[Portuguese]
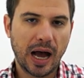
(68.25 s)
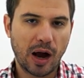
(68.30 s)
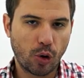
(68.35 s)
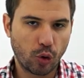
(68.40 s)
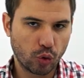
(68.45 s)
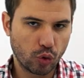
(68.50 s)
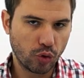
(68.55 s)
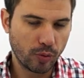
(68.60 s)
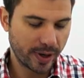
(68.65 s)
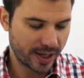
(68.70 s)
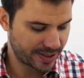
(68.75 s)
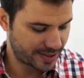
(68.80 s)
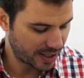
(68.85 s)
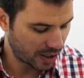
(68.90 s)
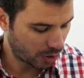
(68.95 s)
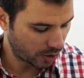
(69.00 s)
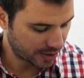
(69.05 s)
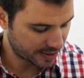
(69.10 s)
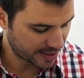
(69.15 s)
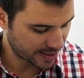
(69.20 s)
algumas
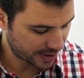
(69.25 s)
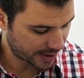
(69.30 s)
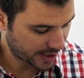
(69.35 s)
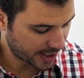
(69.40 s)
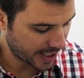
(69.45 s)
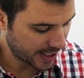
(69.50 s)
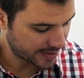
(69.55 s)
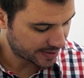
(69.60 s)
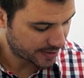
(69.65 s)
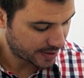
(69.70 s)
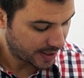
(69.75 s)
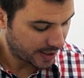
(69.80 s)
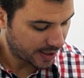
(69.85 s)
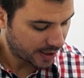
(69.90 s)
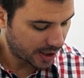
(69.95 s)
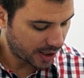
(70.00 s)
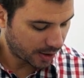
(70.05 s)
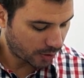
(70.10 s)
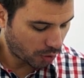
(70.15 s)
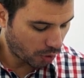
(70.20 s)
aulas atrás
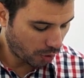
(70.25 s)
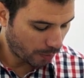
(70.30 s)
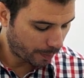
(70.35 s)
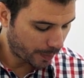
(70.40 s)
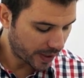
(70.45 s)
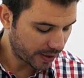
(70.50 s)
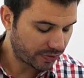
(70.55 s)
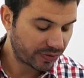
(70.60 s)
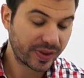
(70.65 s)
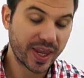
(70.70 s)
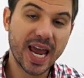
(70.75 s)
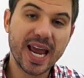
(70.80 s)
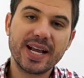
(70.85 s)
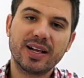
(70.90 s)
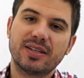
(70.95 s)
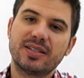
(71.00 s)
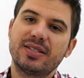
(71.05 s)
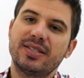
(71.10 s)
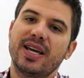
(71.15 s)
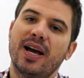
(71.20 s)
que
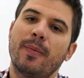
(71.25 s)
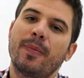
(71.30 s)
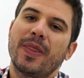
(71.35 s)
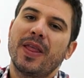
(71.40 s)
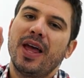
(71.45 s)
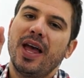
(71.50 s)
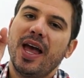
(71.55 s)
competência